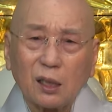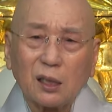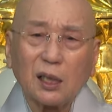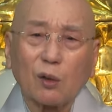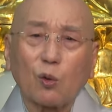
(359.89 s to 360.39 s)

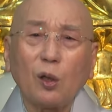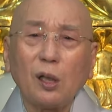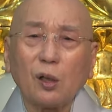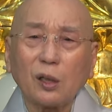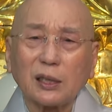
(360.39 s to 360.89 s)
그러니까
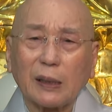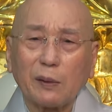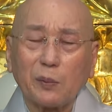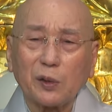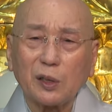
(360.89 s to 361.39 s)
권력을
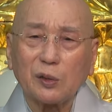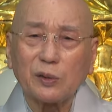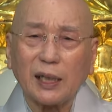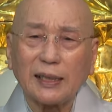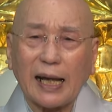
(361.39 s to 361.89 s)
잡아보기
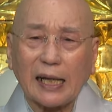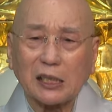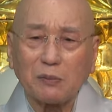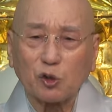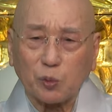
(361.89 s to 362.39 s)
위한
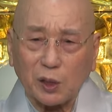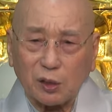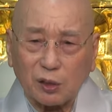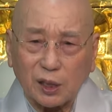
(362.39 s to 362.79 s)
야심이 숨어 있는